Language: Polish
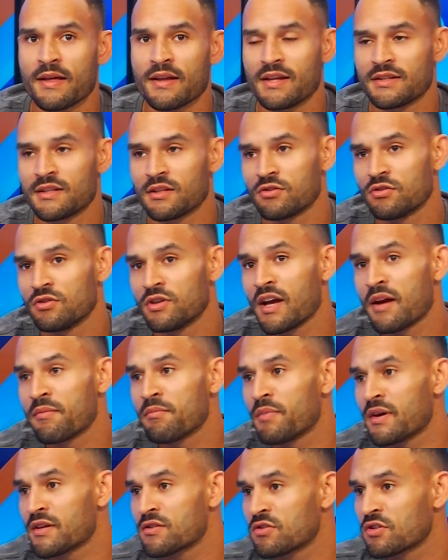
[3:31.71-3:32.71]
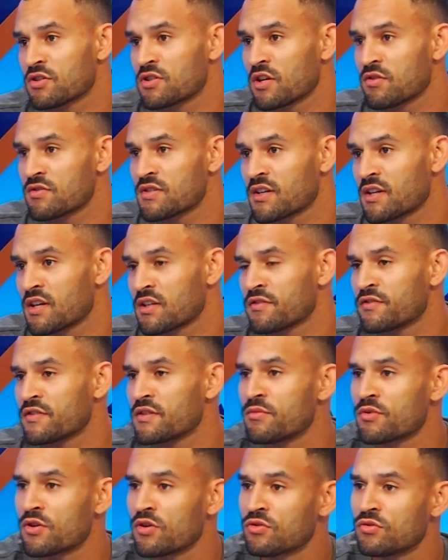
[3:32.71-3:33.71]
Dlatego ja bym bardzo chciał zagrać w
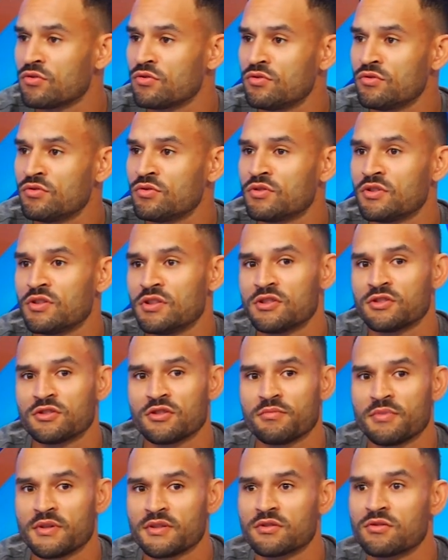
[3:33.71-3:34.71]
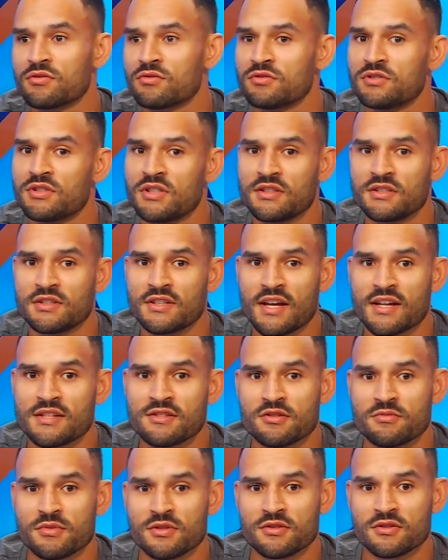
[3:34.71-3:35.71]
tym roku, listopad, grudzień, ja
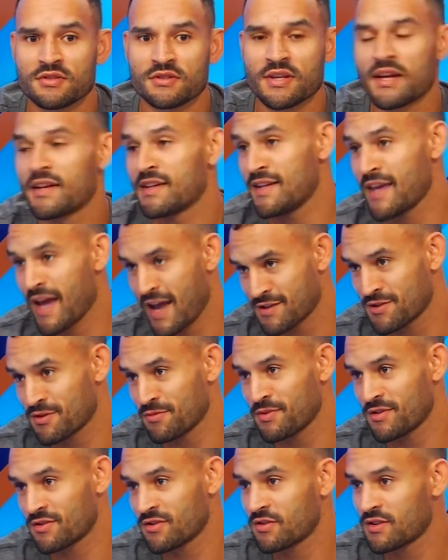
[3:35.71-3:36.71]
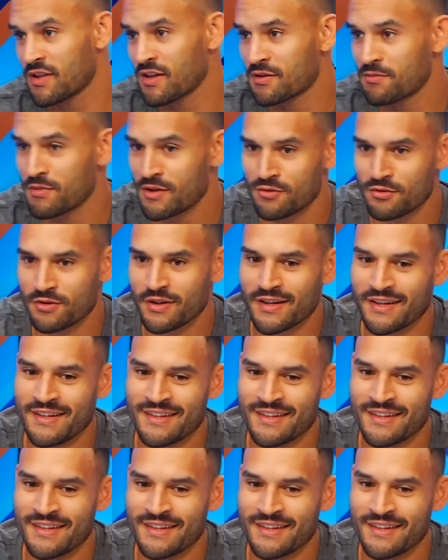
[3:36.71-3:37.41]
sobie to, ja sobie to tak maluję,